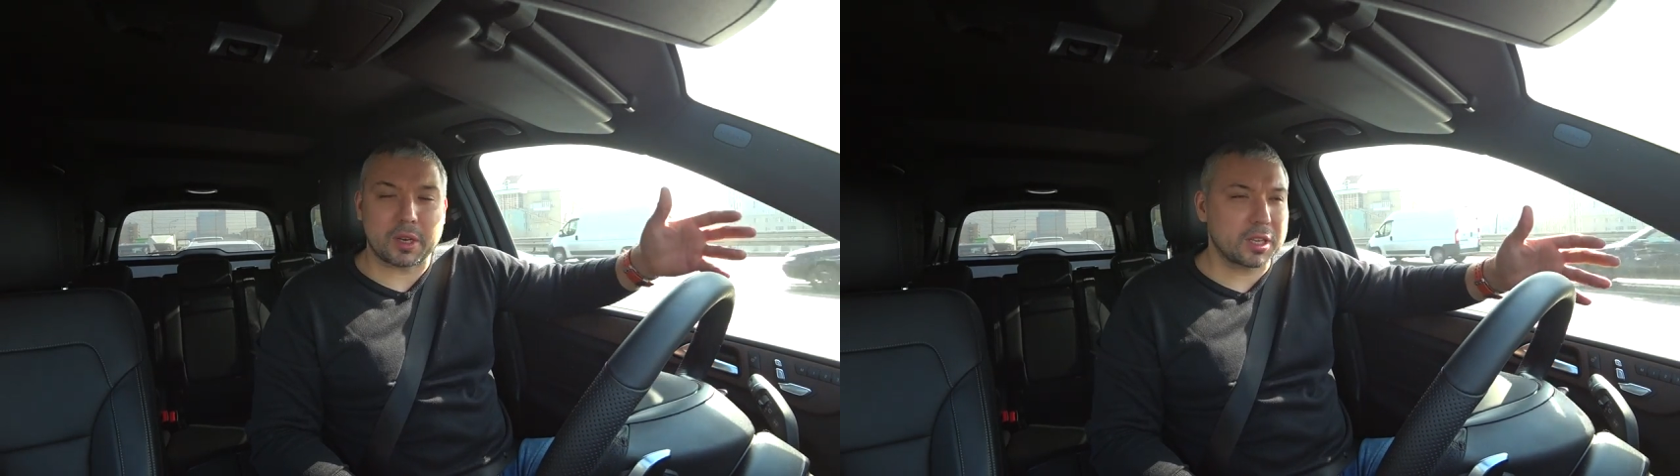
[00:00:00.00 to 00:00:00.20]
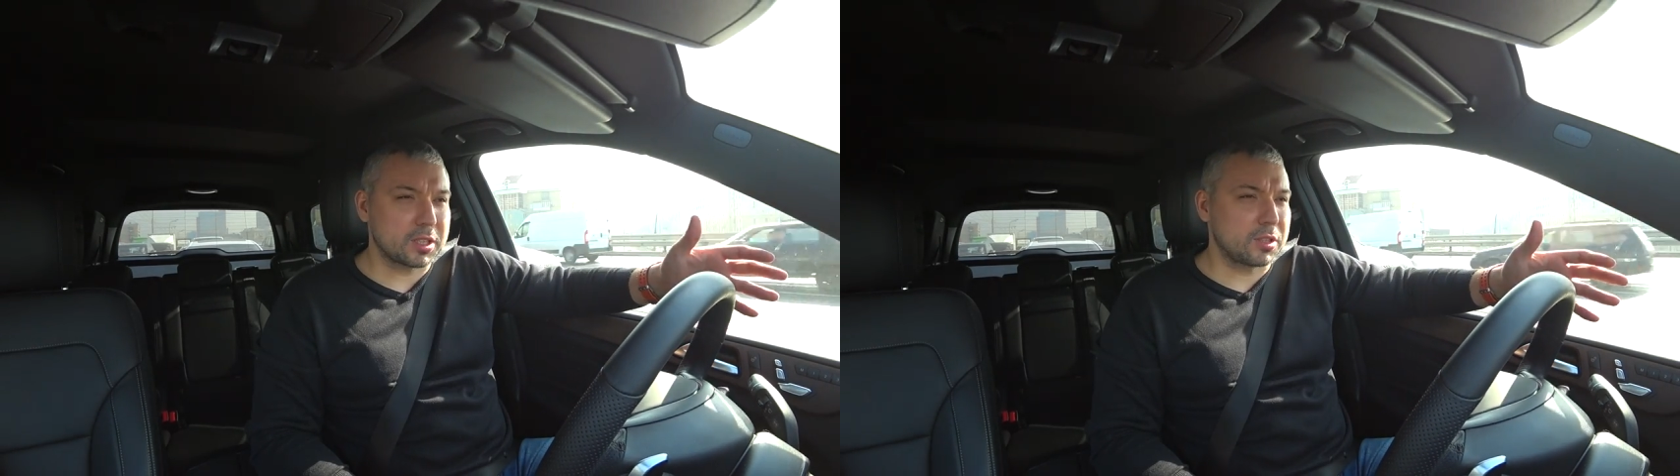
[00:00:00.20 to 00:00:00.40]

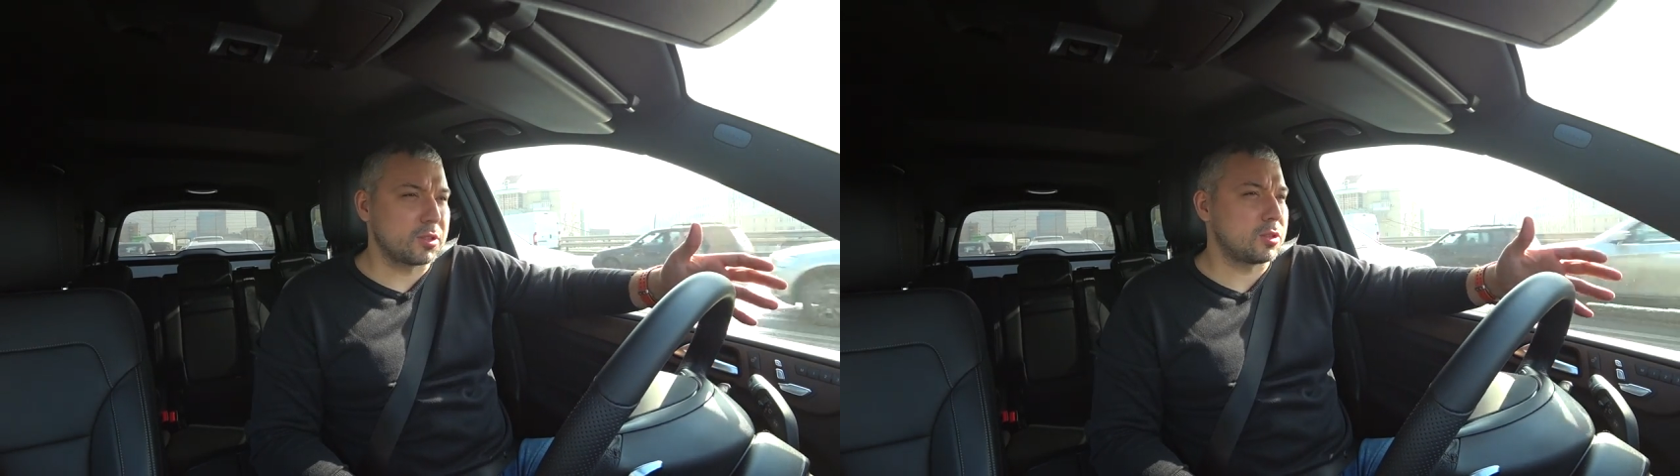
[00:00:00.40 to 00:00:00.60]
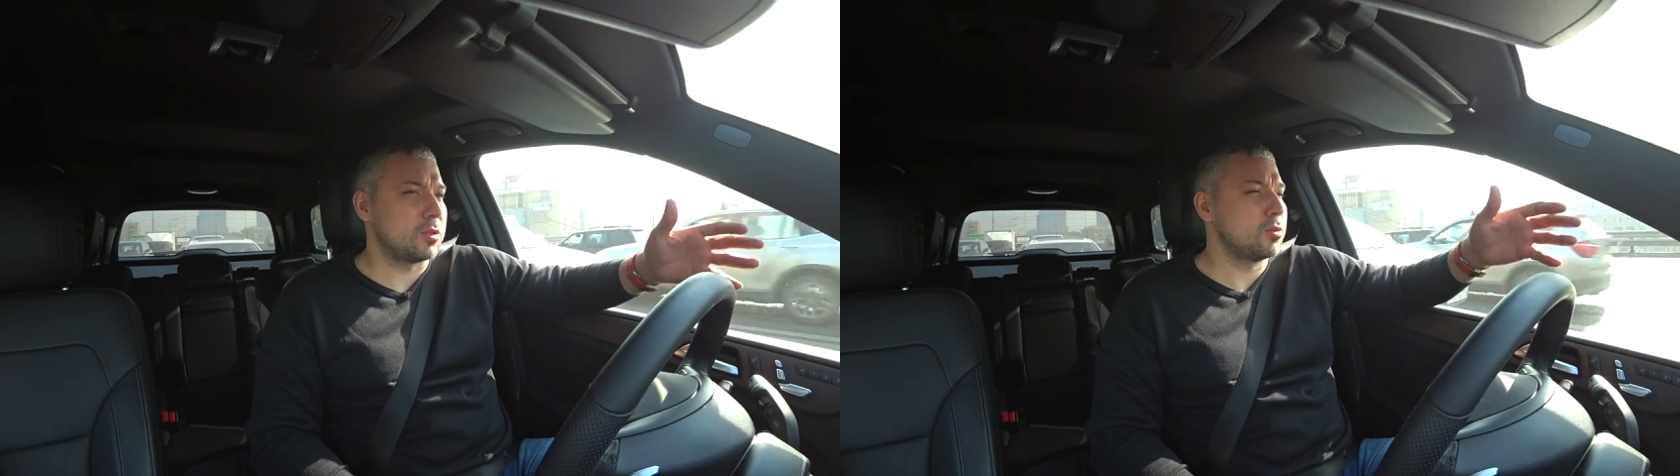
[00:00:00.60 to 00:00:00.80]
резало
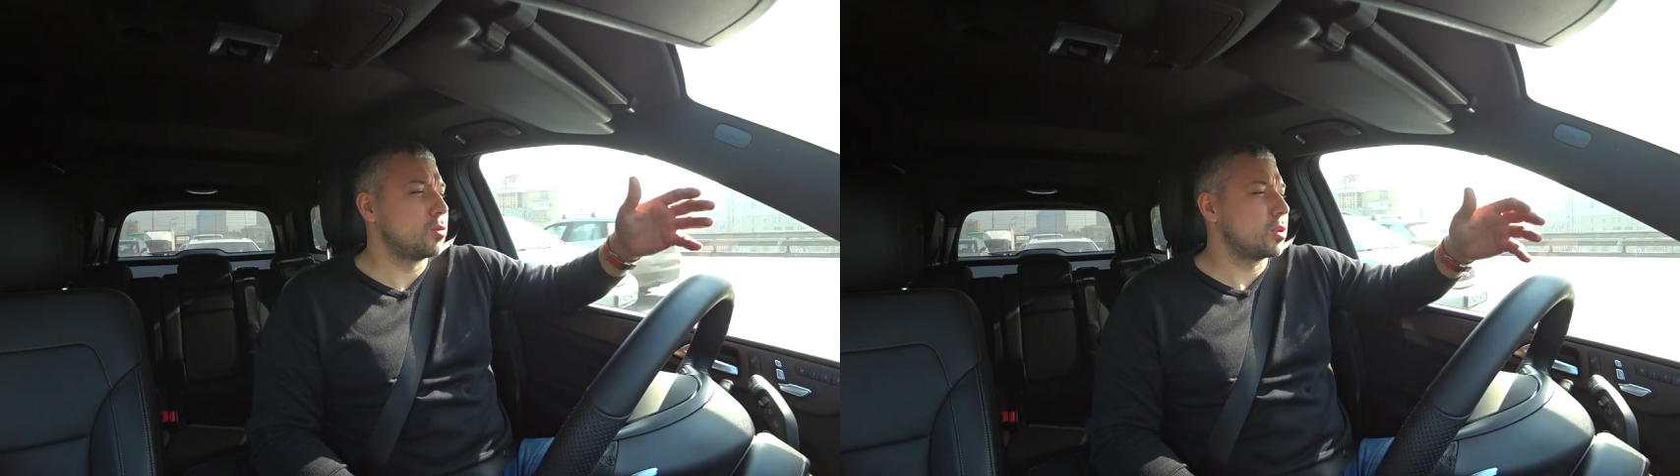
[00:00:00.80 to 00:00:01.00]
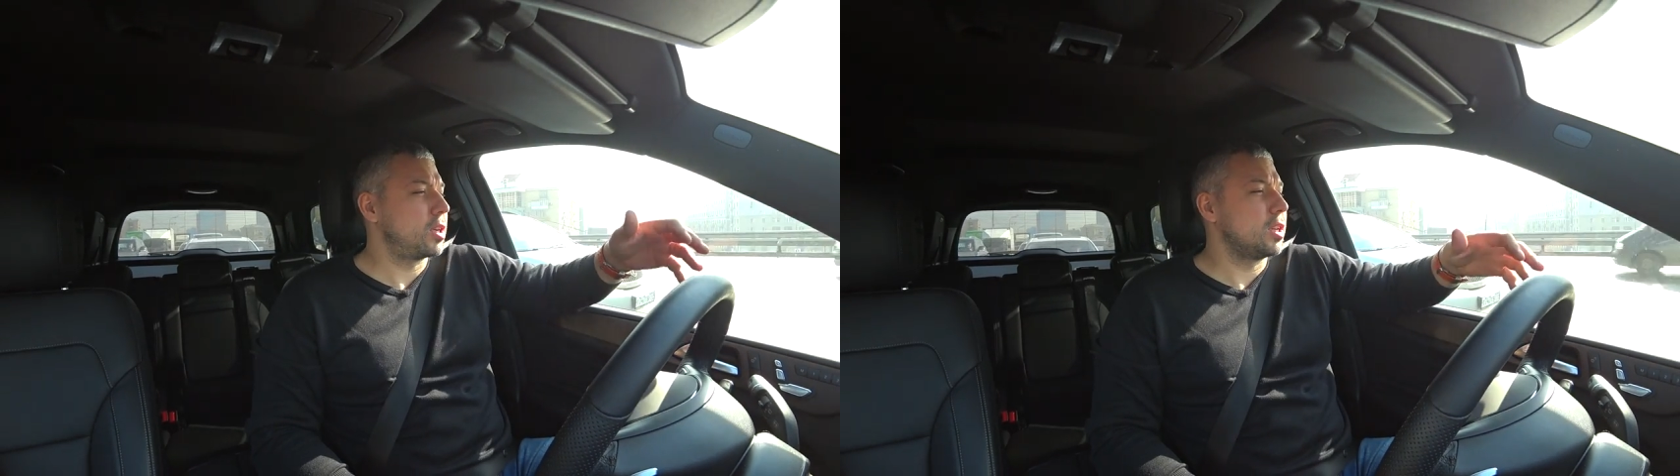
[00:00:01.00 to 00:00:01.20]

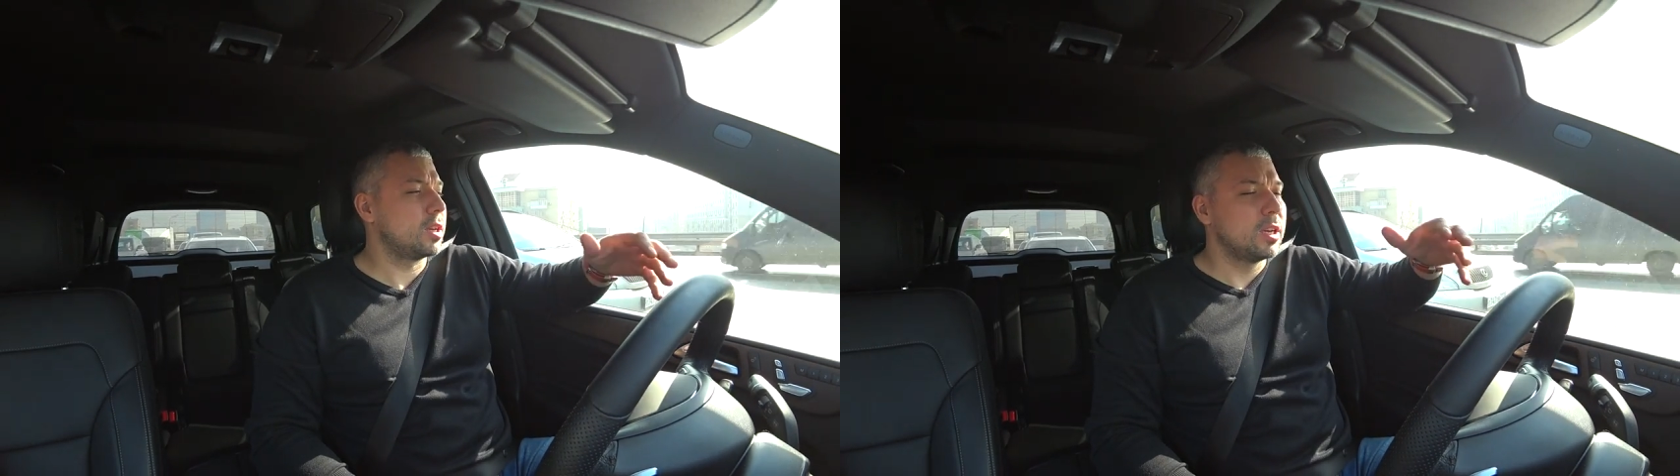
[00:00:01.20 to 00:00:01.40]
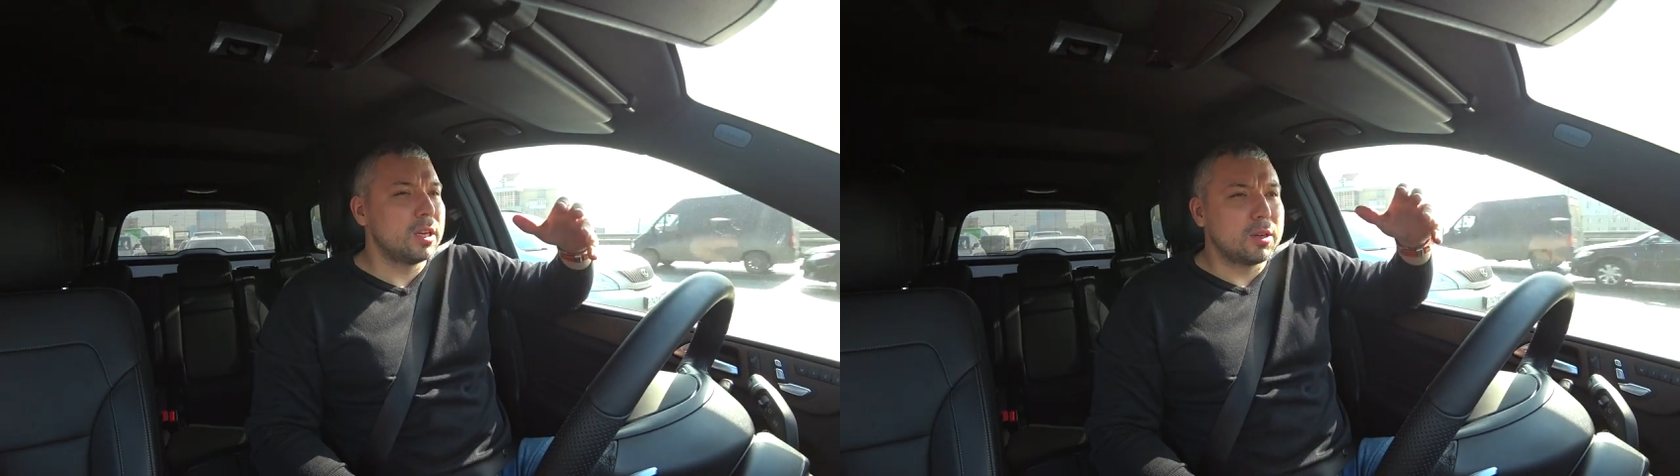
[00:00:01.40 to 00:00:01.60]
слух, или